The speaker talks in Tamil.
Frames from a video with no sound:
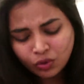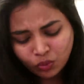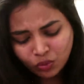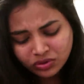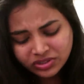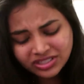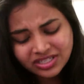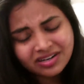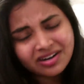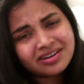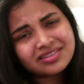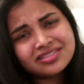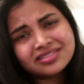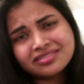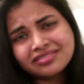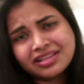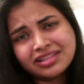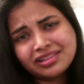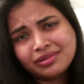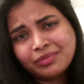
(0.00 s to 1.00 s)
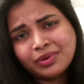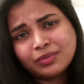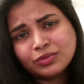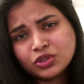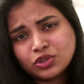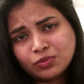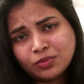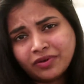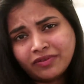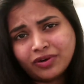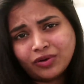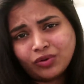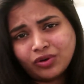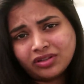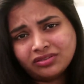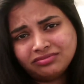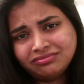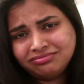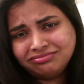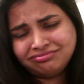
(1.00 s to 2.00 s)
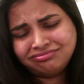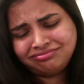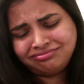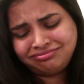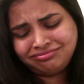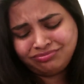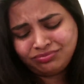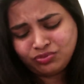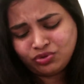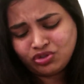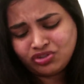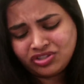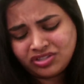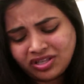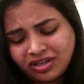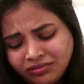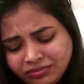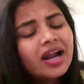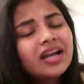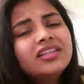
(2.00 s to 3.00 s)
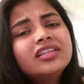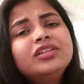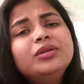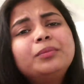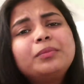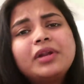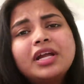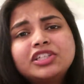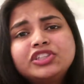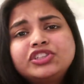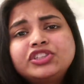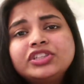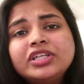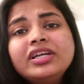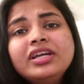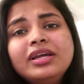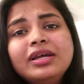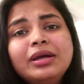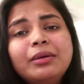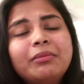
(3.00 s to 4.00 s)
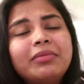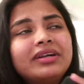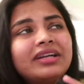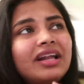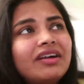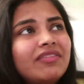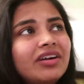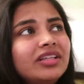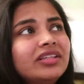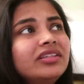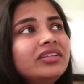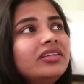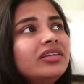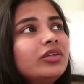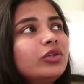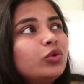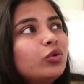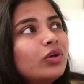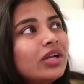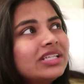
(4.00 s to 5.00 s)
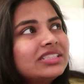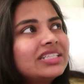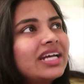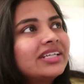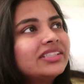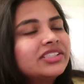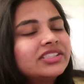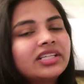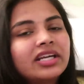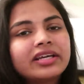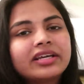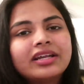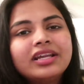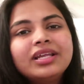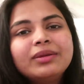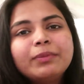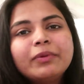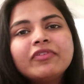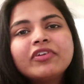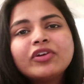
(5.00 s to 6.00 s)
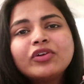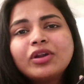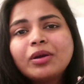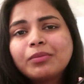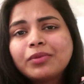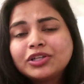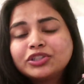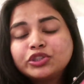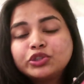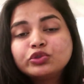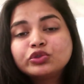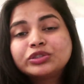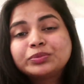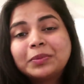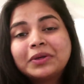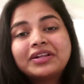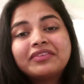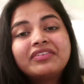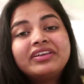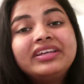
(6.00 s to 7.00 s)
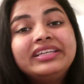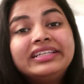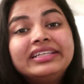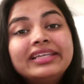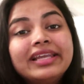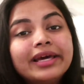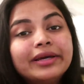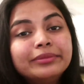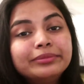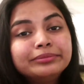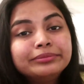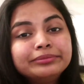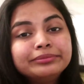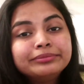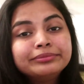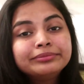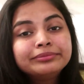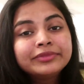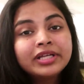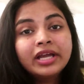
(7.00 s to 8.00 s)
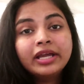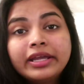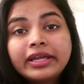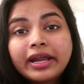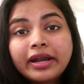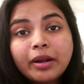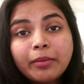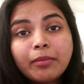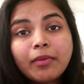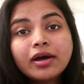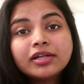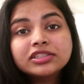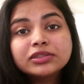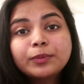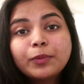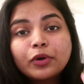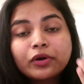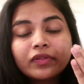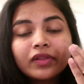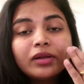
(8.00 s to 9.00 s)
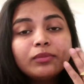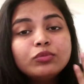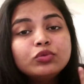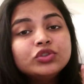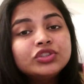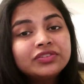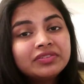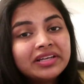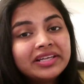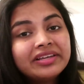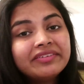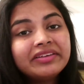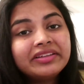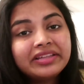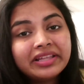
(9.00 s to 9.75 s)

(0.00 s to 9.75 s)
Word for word: ஓசியில் கிடச்சது எதையுமே நம்ம சும்மா விடக்கூடாது புரிஞ்சுதான் அடுத்தது பிளஷ் பட் நான் வந்து டூ டேஸ் ஆயிடுச்சுன்னு நினைக்கிறேன் இப்போ வரைக்கும் நான் ப்ளஷ் யூஸ் பண்ணவே இல்லை ஏன்னா மாஸ்க் போட்டதால மூஞ்சி வெளியவே